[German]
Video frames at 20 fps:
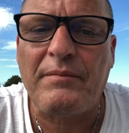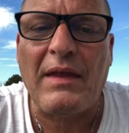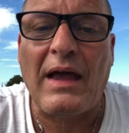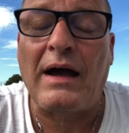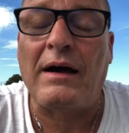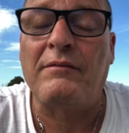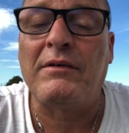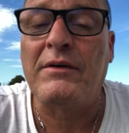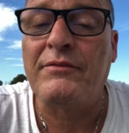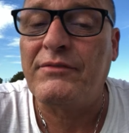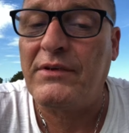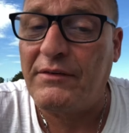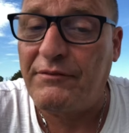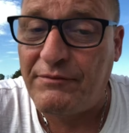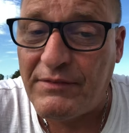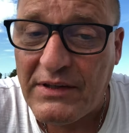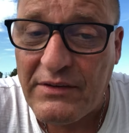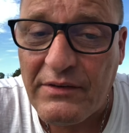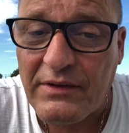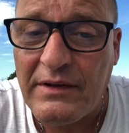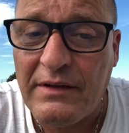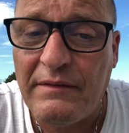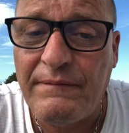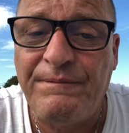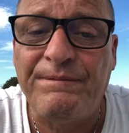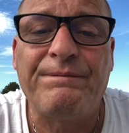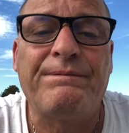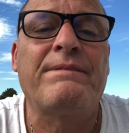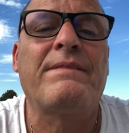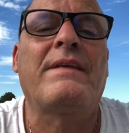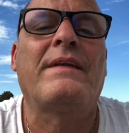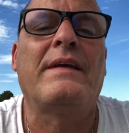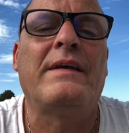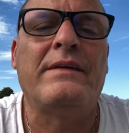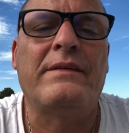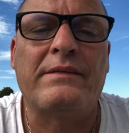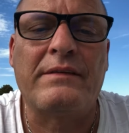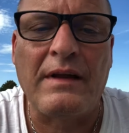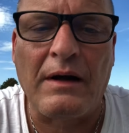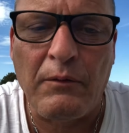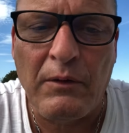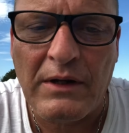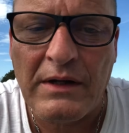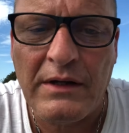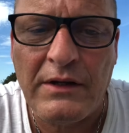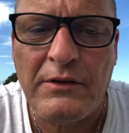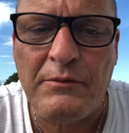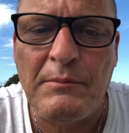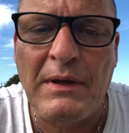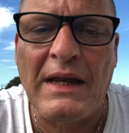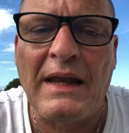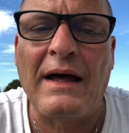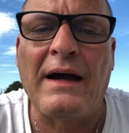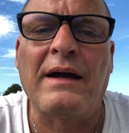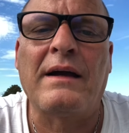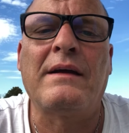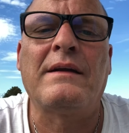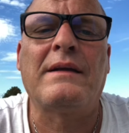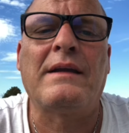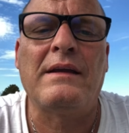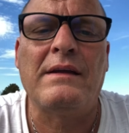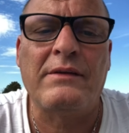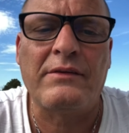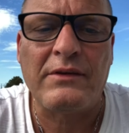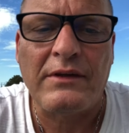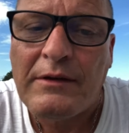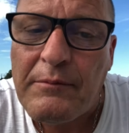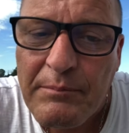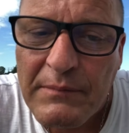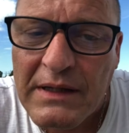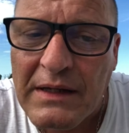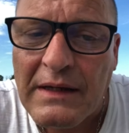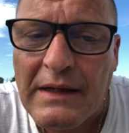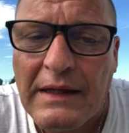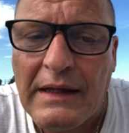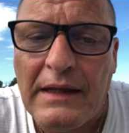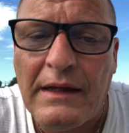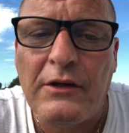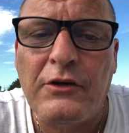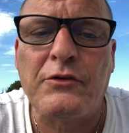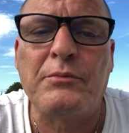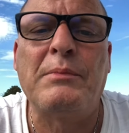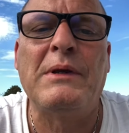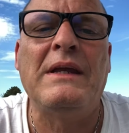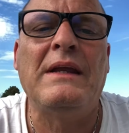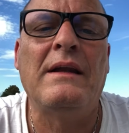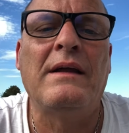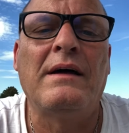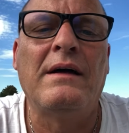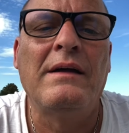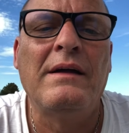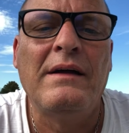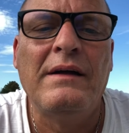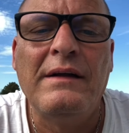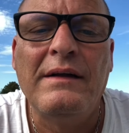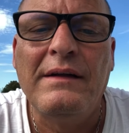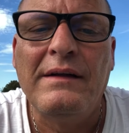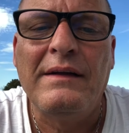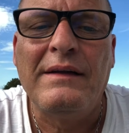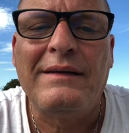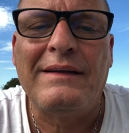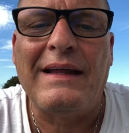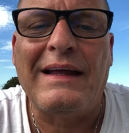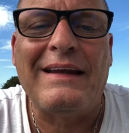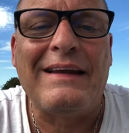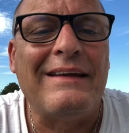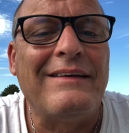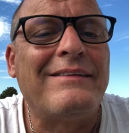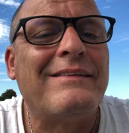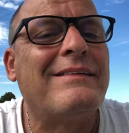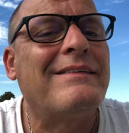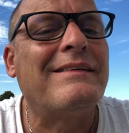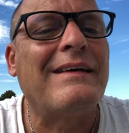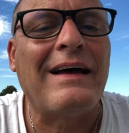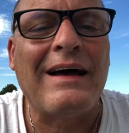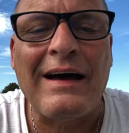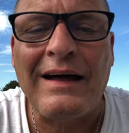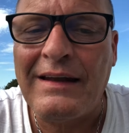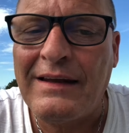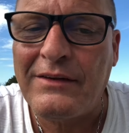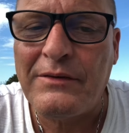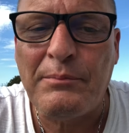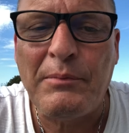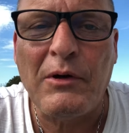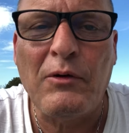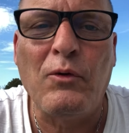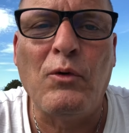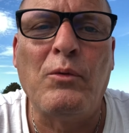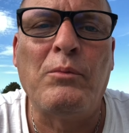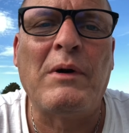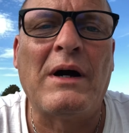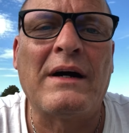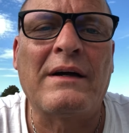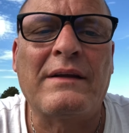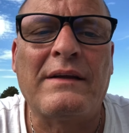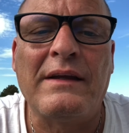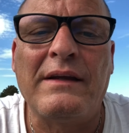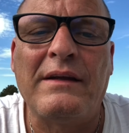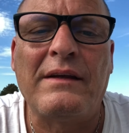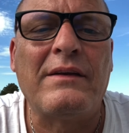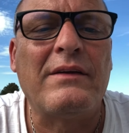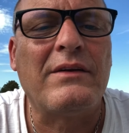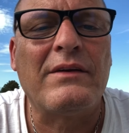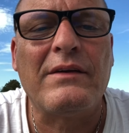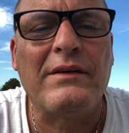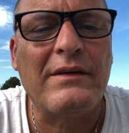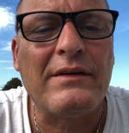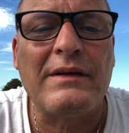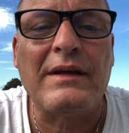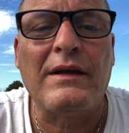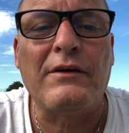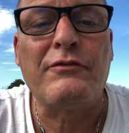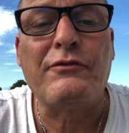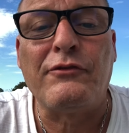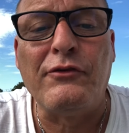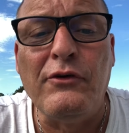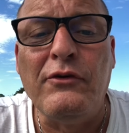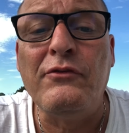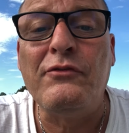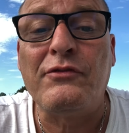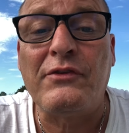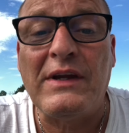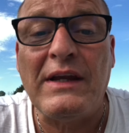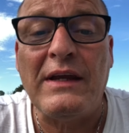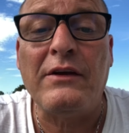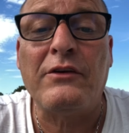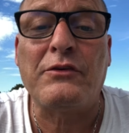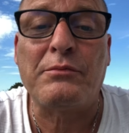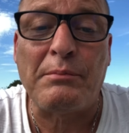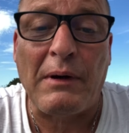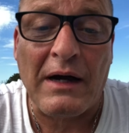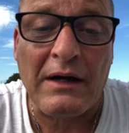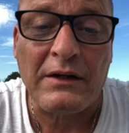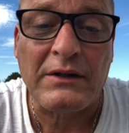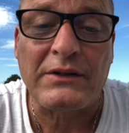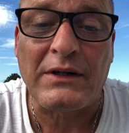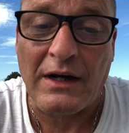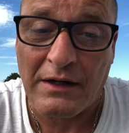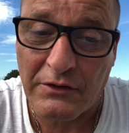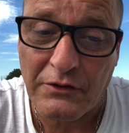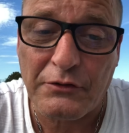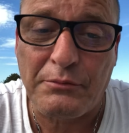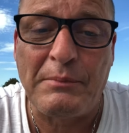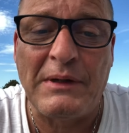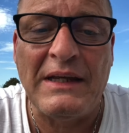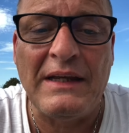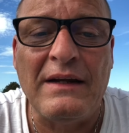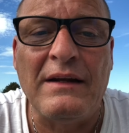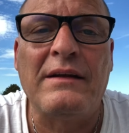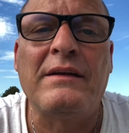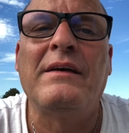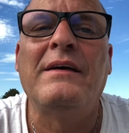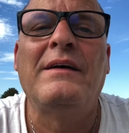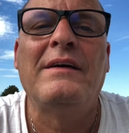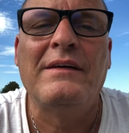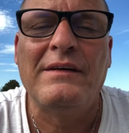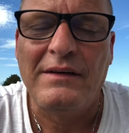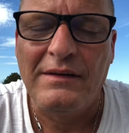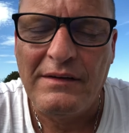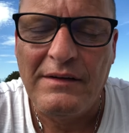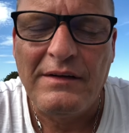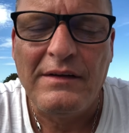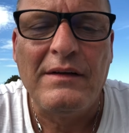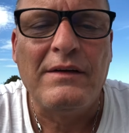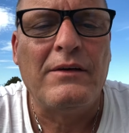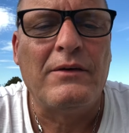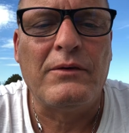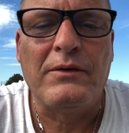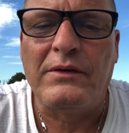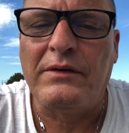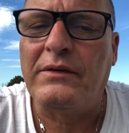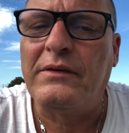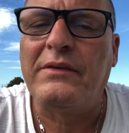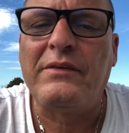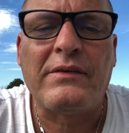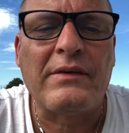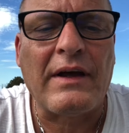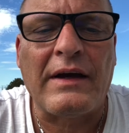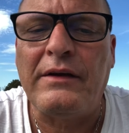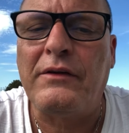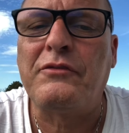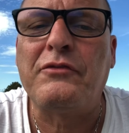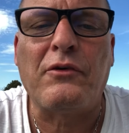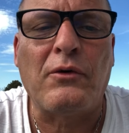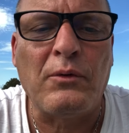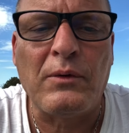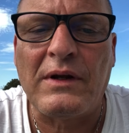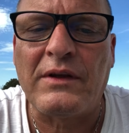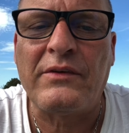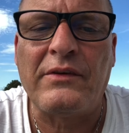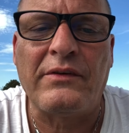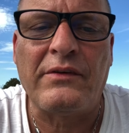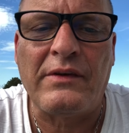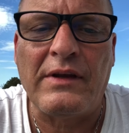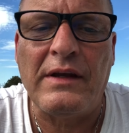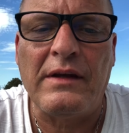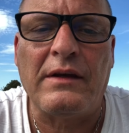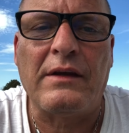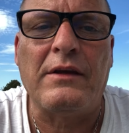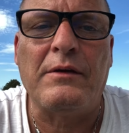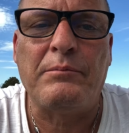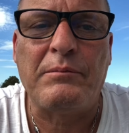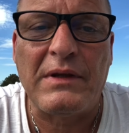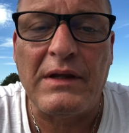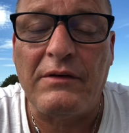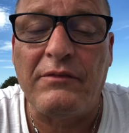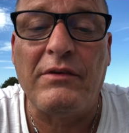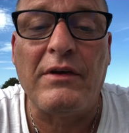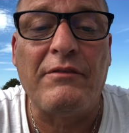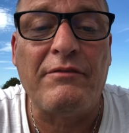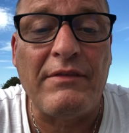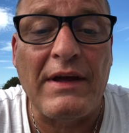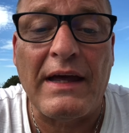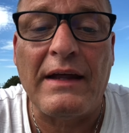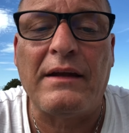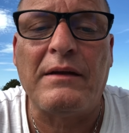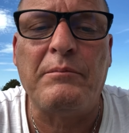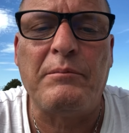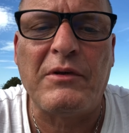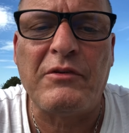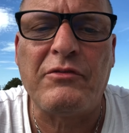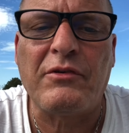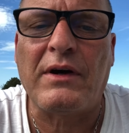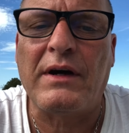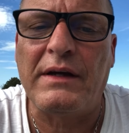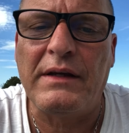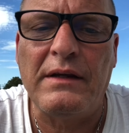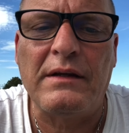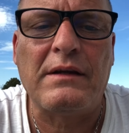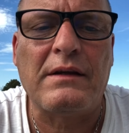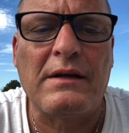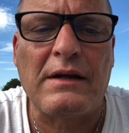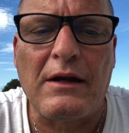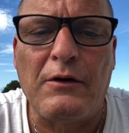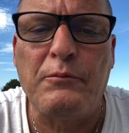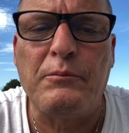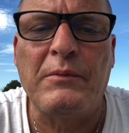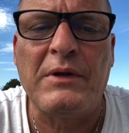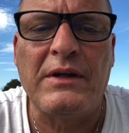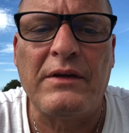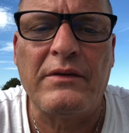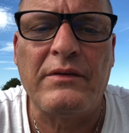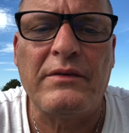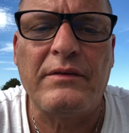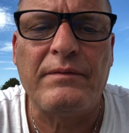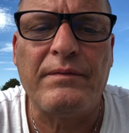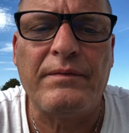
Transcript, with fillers: Aber wir wissen, es dauert nicht mehr lang, denn es gibt einen Gegenspieler, der das alles beobachtet, der 5D-Schach spielt und seid froh, dass es den gibt, denn wir werden befreit, glaubt mir das.